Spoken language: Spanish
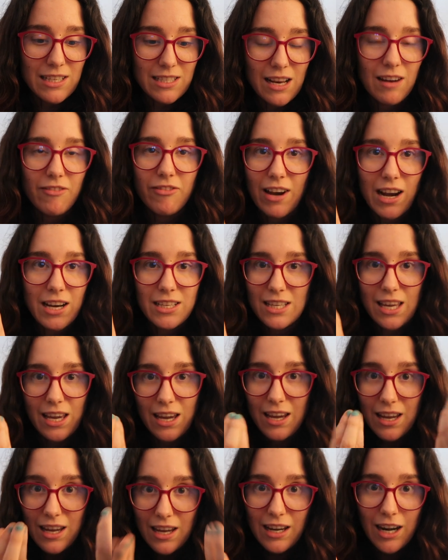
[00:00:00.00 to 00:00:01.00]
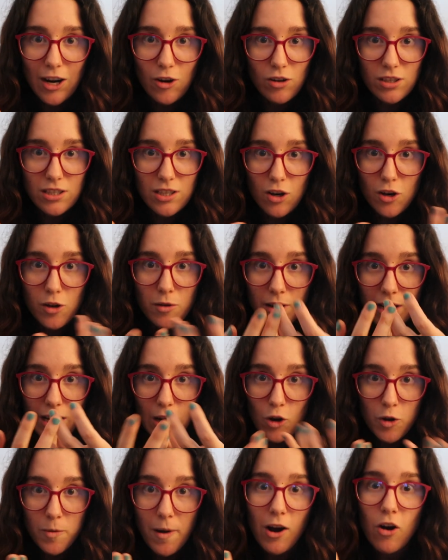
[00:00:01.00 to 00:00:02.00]
Es que al final es que, claro que, se lo, que
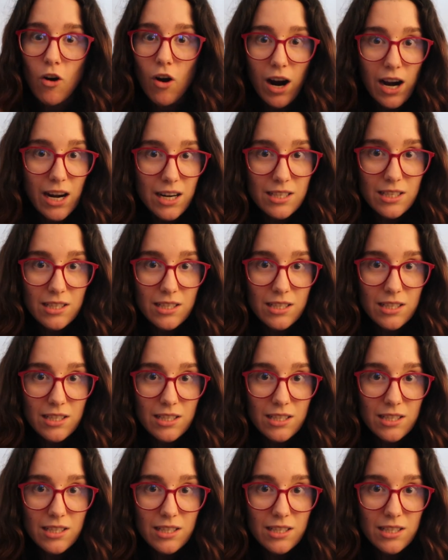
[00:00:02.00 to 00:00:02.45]
lo iba a coger,